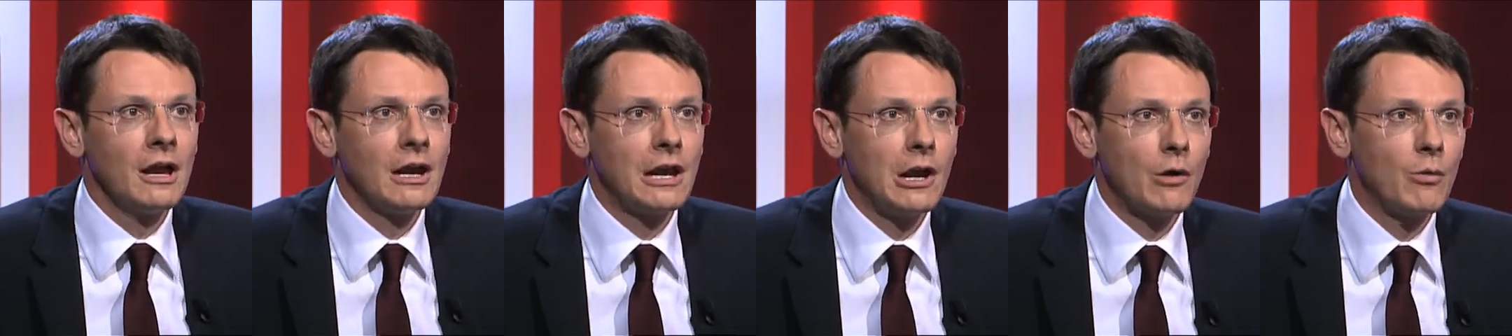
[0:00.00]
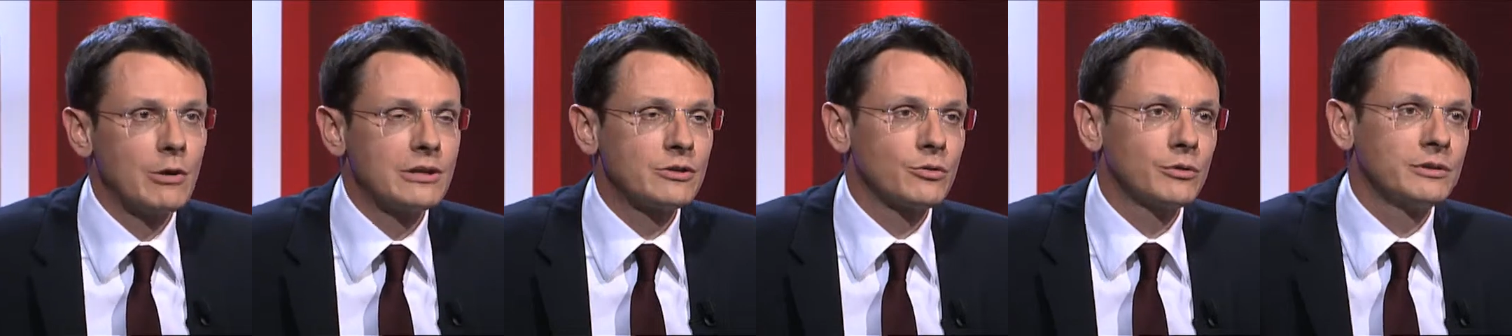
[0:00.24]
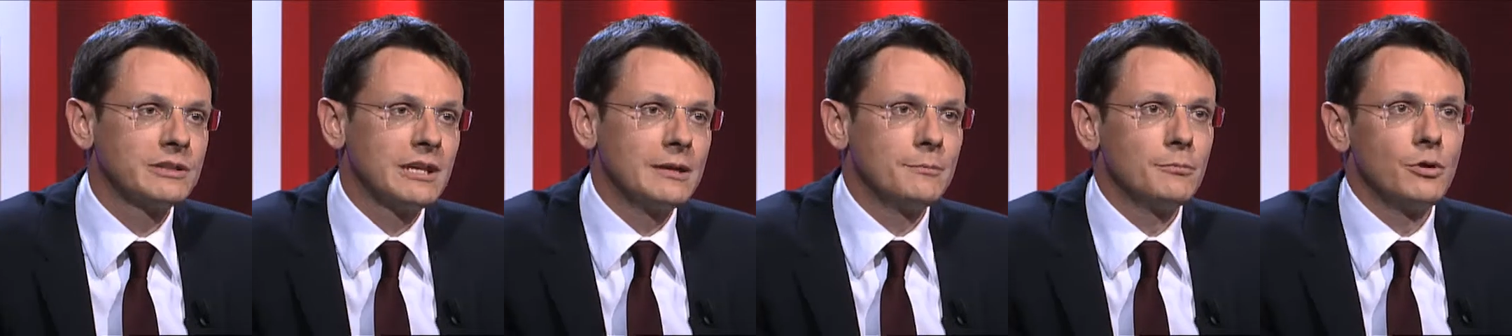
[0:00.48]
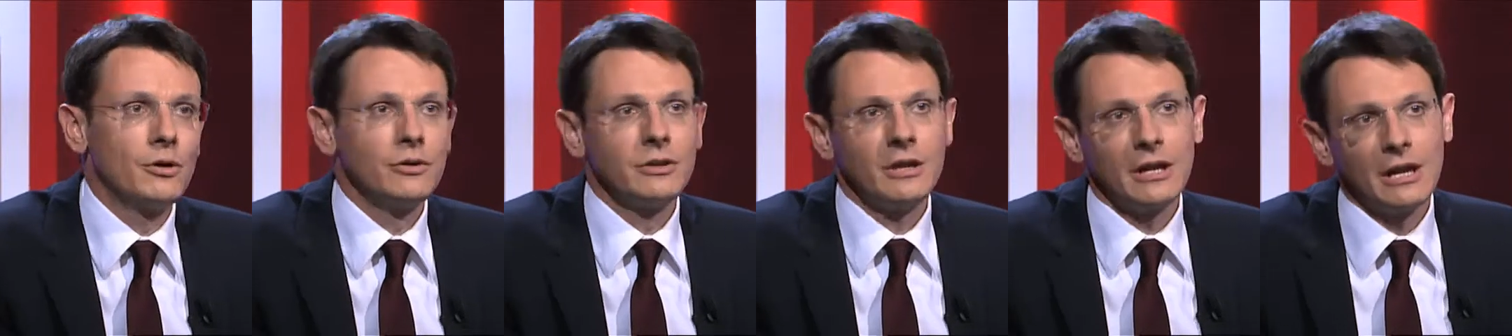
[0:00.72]
là où elles ont été
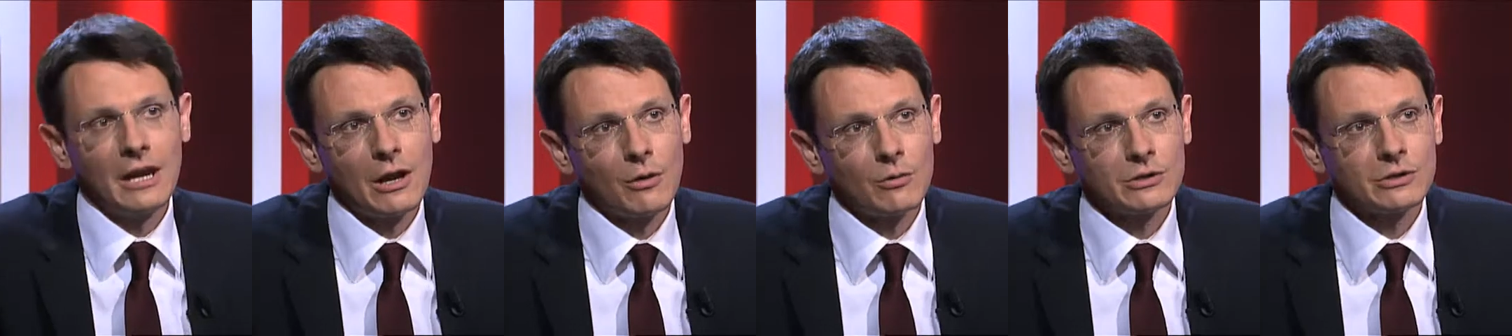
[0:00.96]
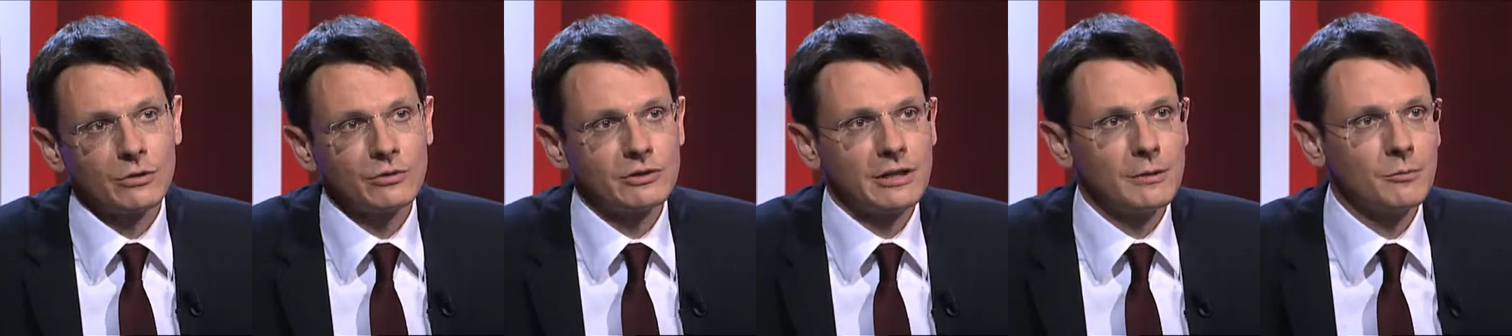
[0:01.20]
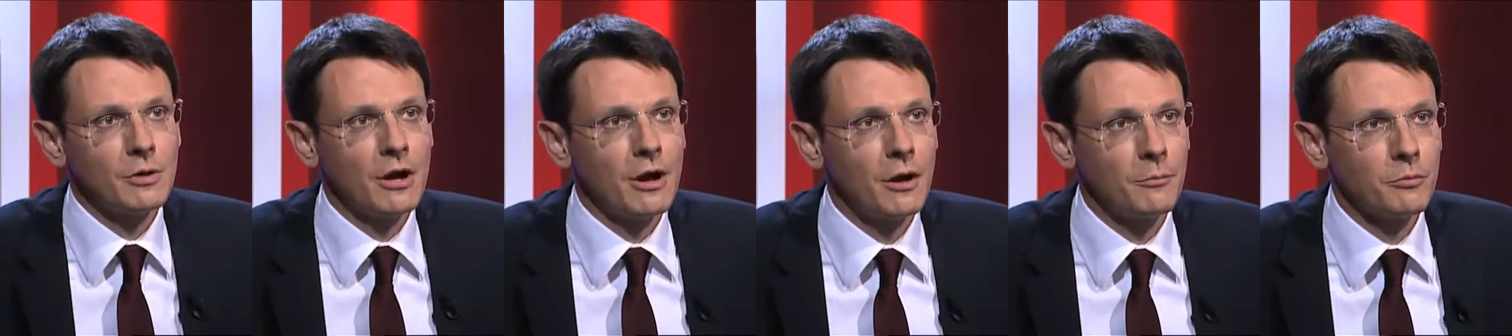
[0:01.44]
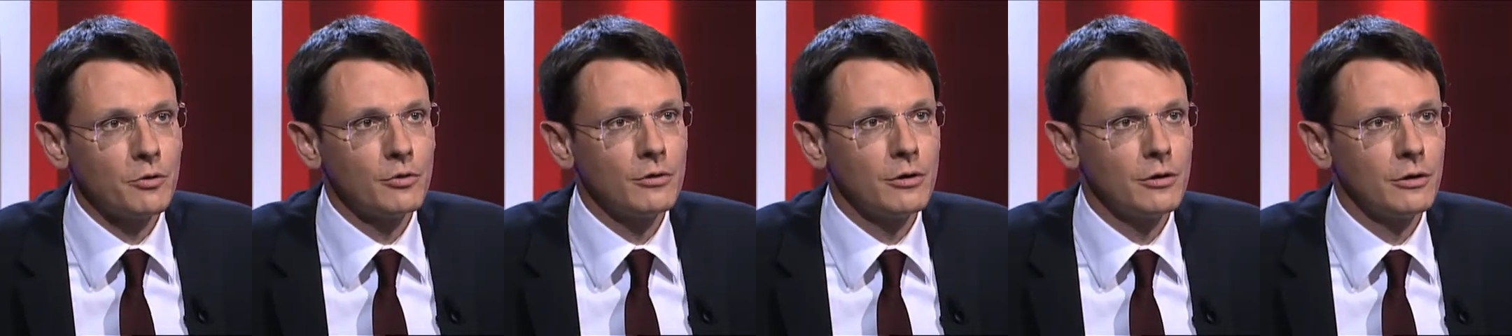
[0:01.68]
bonnes, là où elles ont été
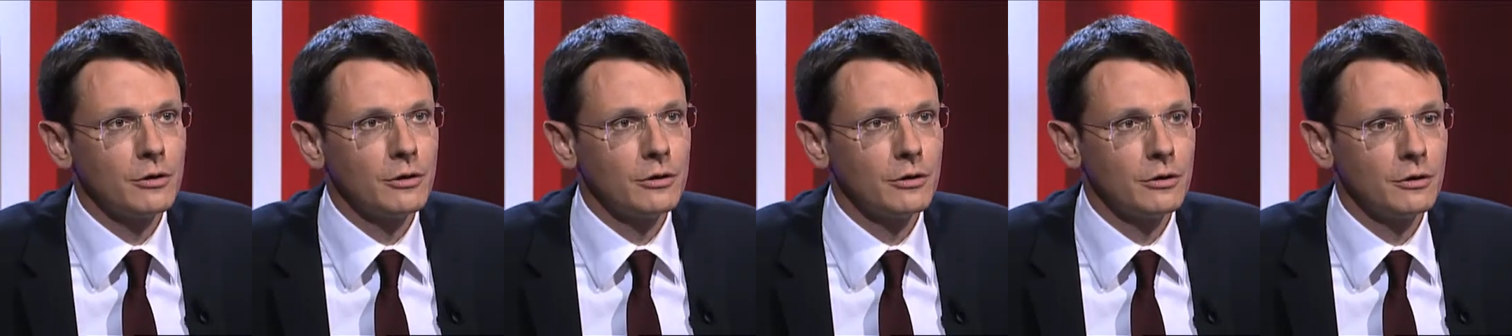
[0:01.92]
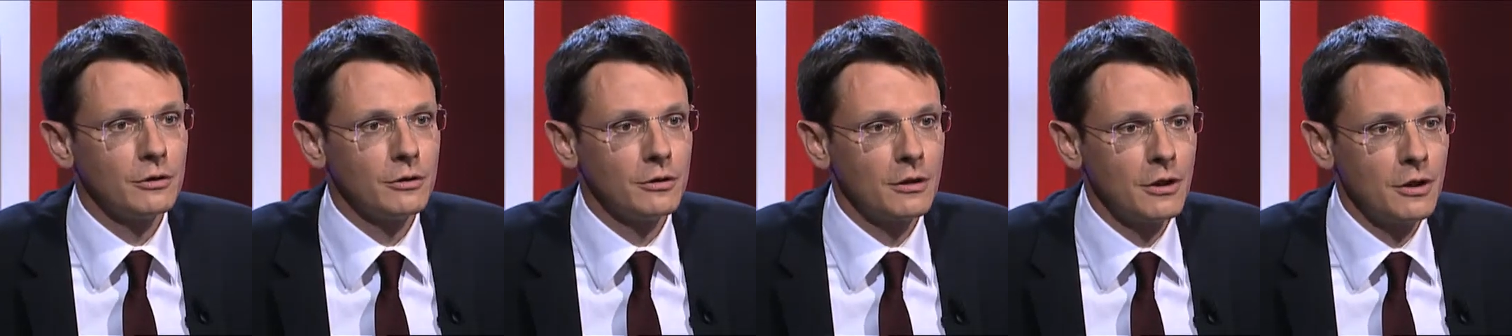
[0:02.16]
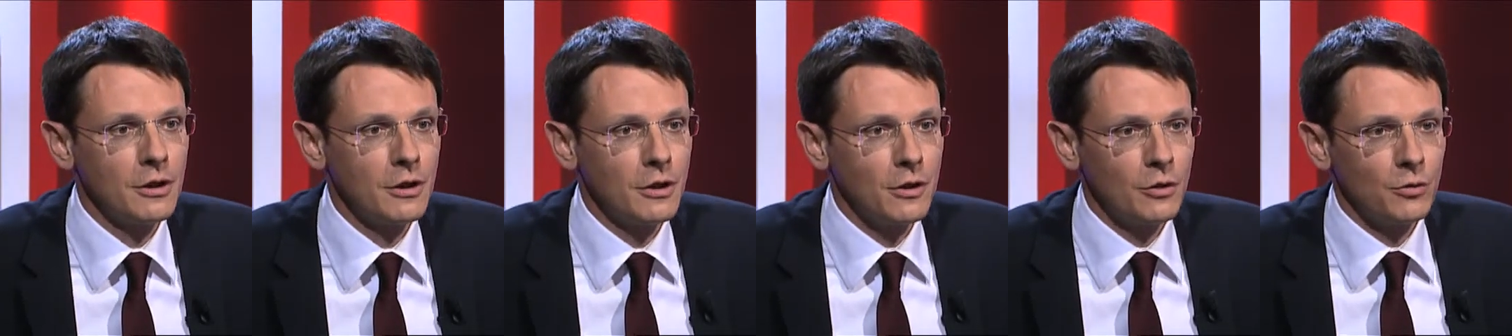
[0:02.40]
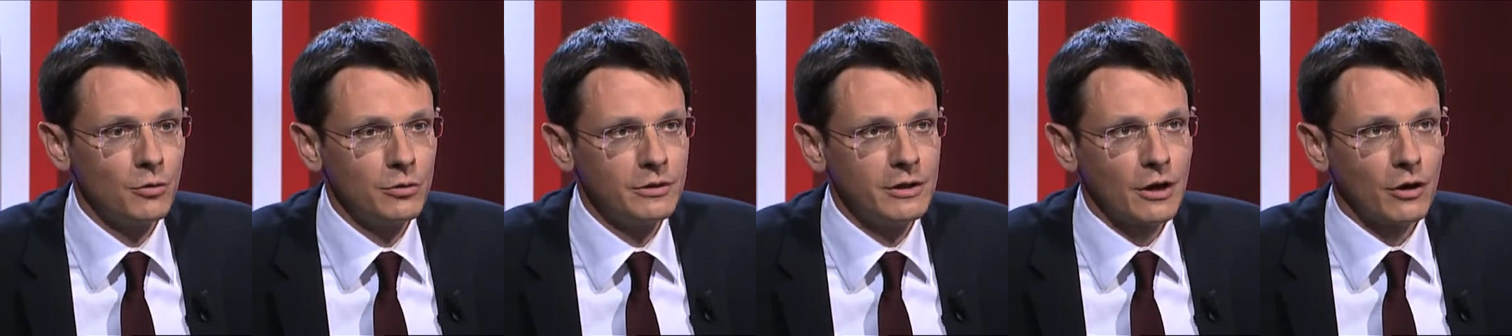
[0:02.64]
un peu
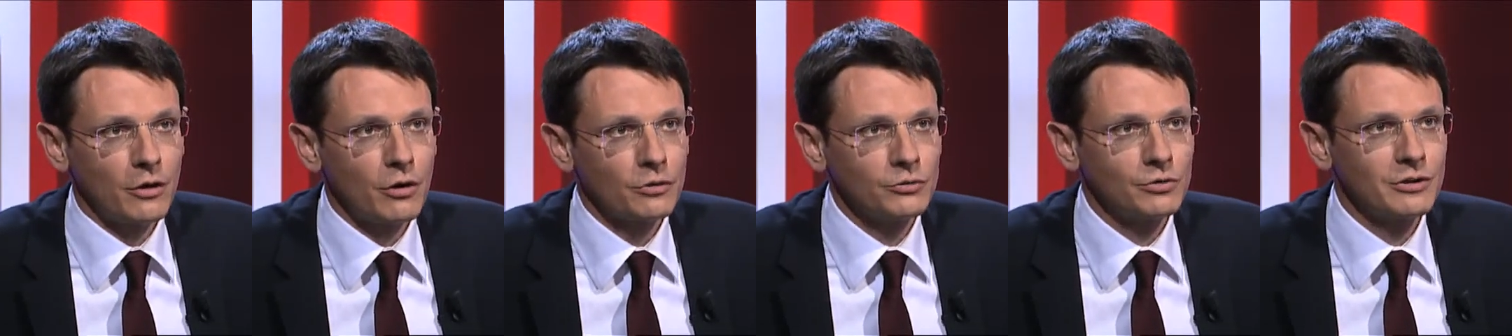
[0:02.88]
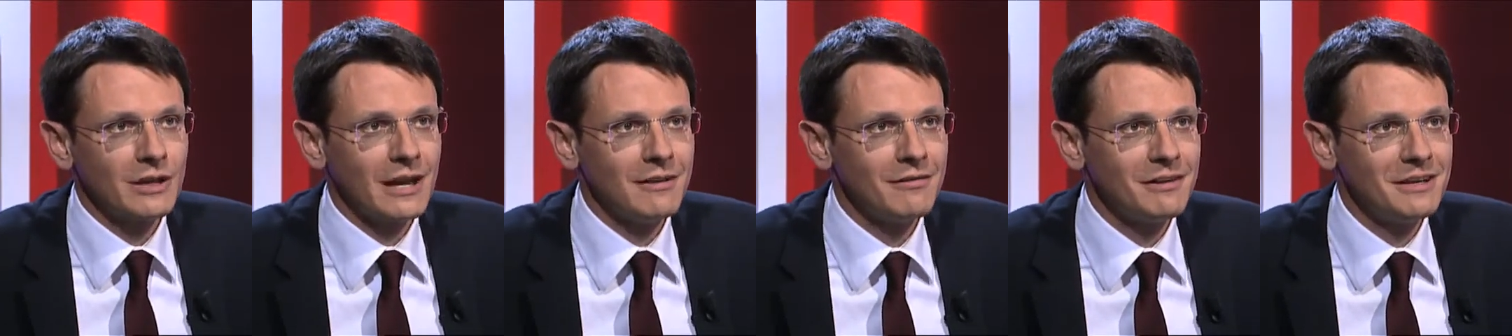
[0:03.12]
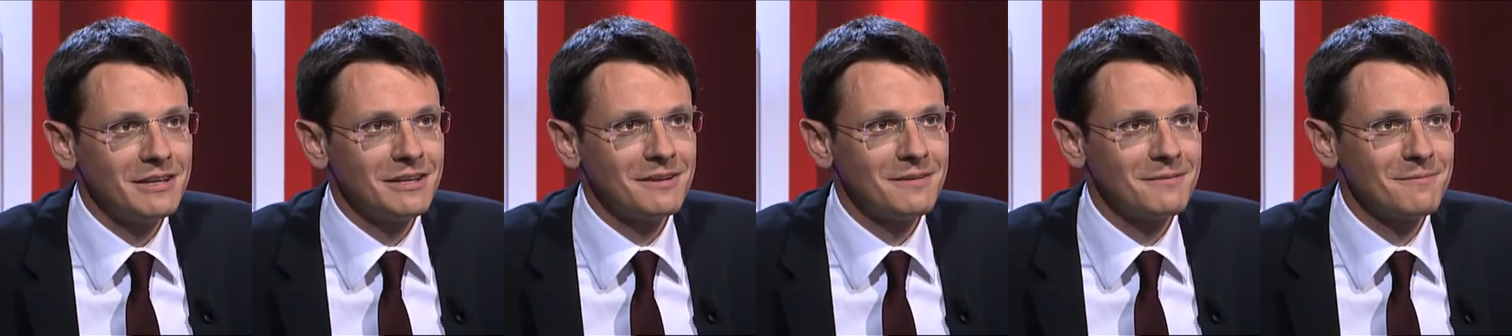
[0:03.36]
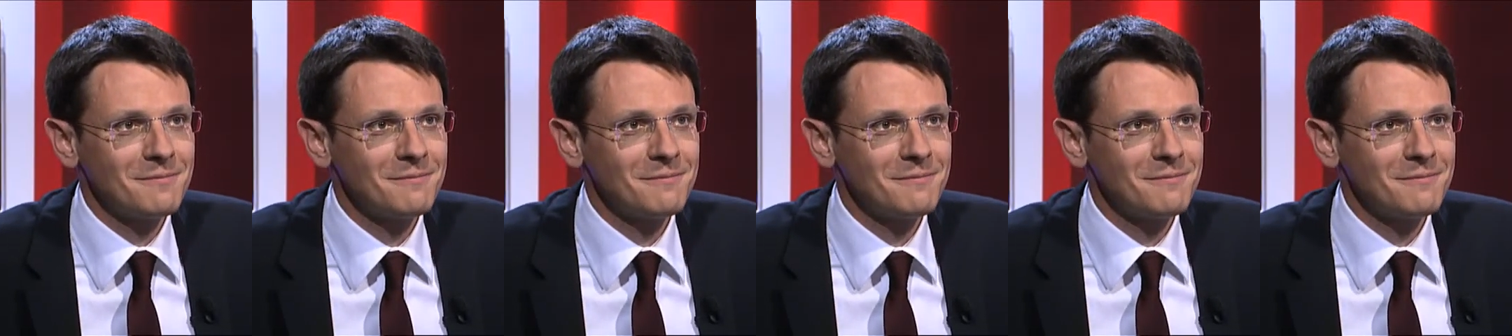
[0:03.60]
où il y a encore du travail.